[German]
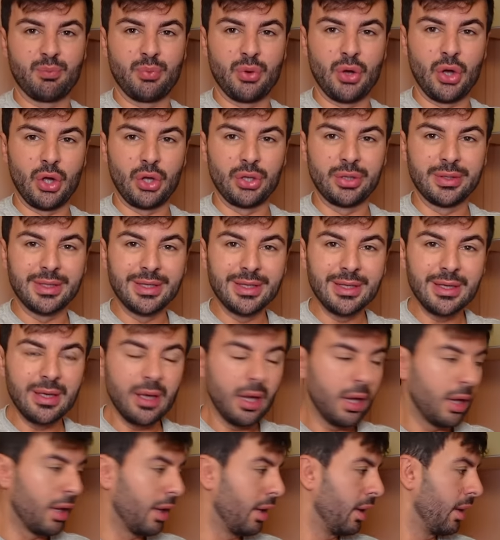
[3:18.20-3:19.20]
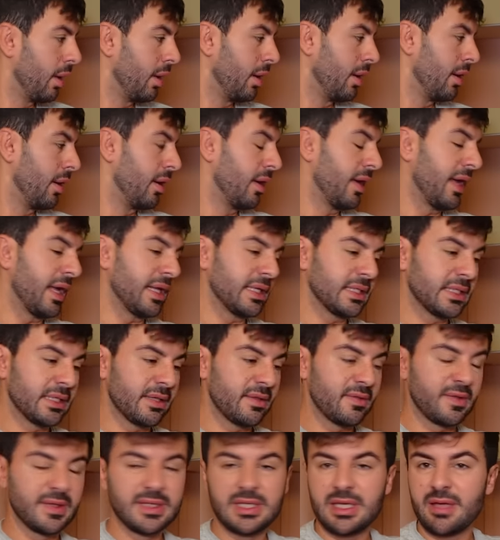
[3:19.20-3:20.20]
Pony? Hätte ich
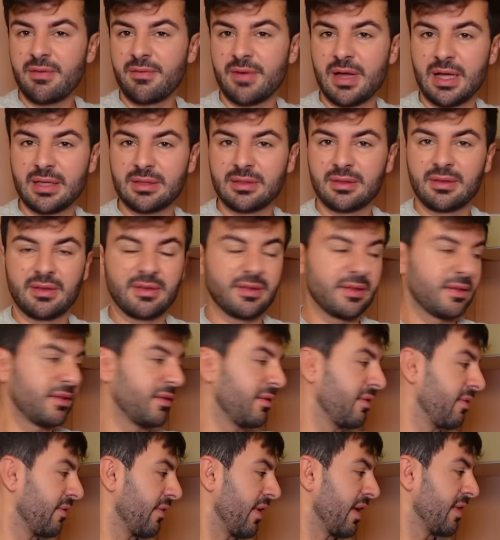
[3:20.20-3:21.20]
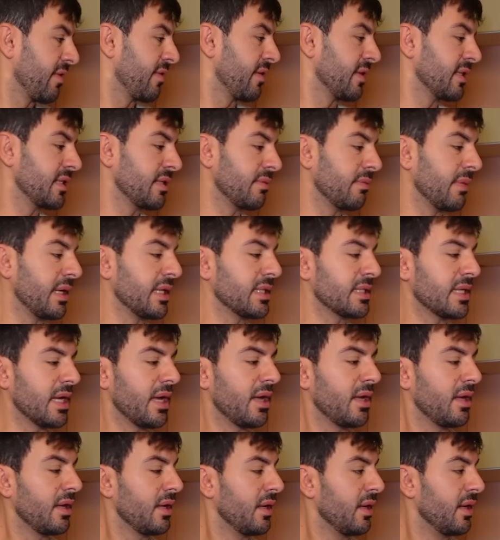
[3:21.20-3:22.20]
jetzt nicht erwartet, dass er die zwei
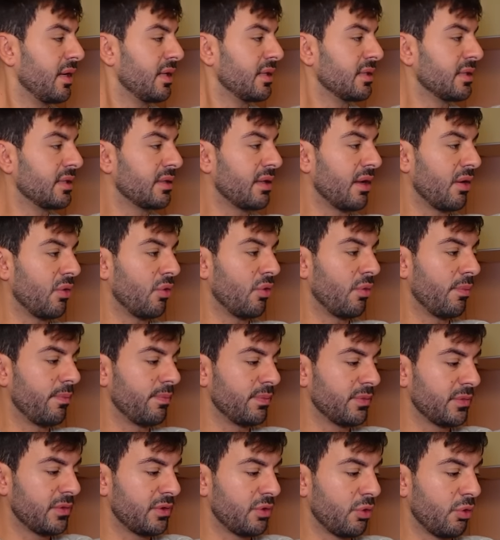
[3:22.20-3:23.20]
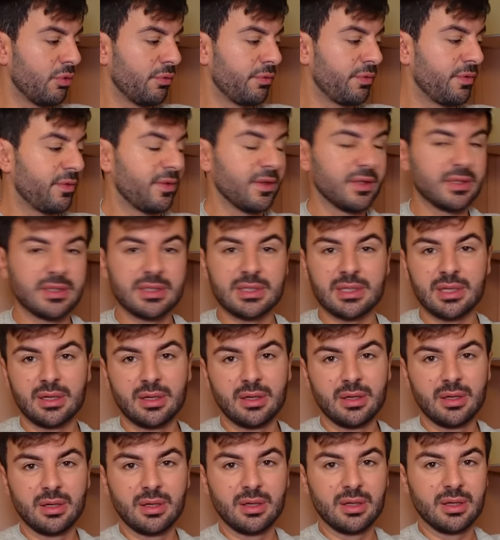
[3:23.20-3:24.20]
Zentimeter, die da oben drauf sind,
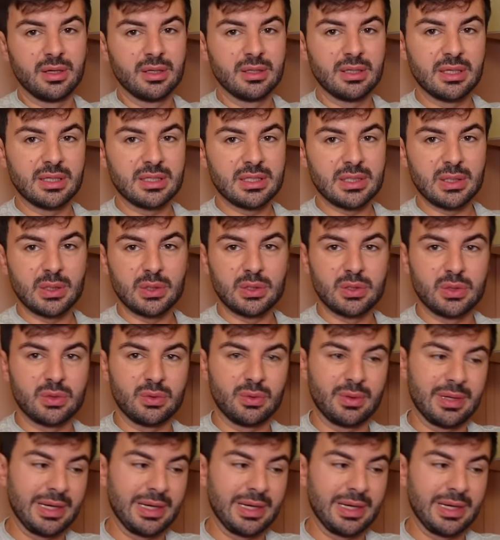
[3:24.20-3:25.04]
jetzt noch so